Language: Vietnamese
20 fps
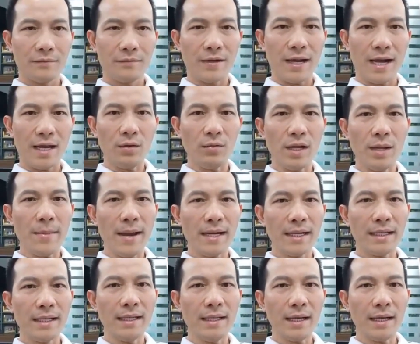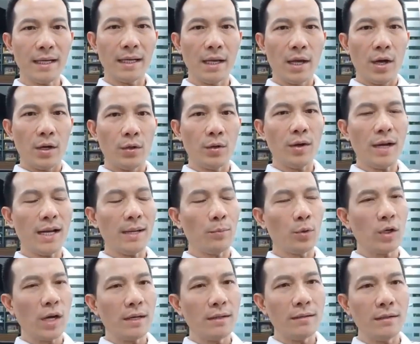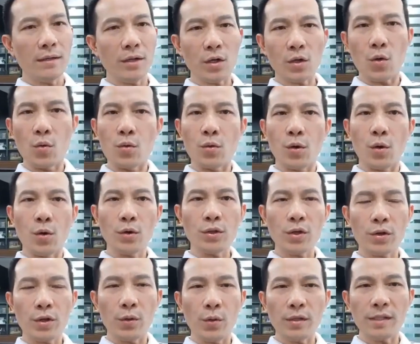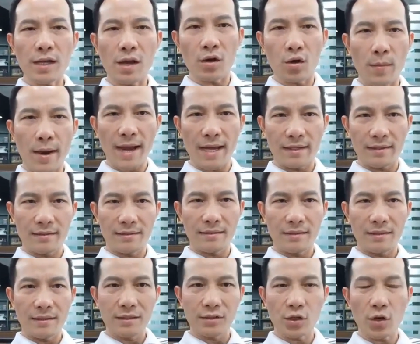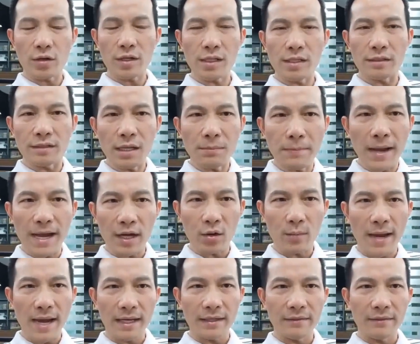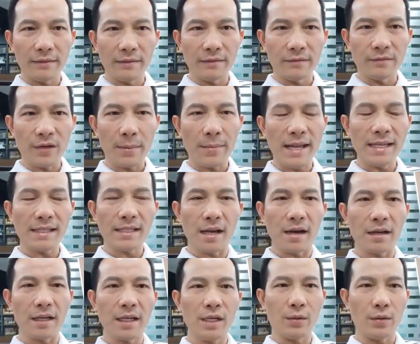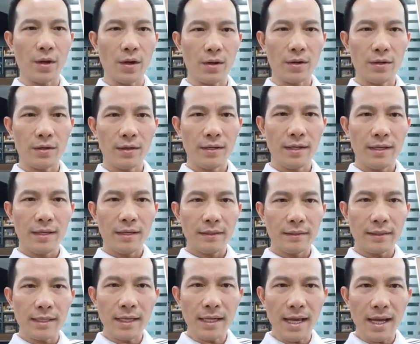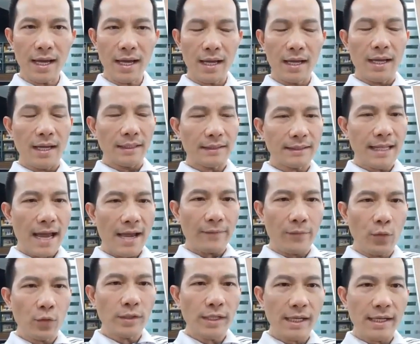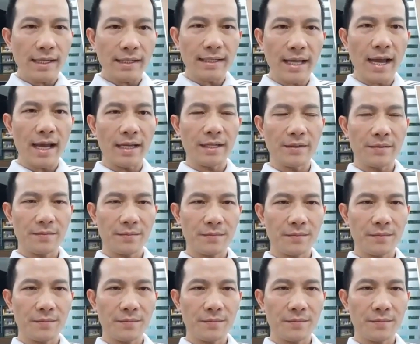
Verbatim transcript: Và lúc đấy bạn lại nghĩ này, nó lại một lần nữa nó củng cố cho cái nỗi sợ của bạn, cho cái sự thất bại của bạn, và bạn sợ cái điều đó. Nghĩa là tại phút giây hiện tại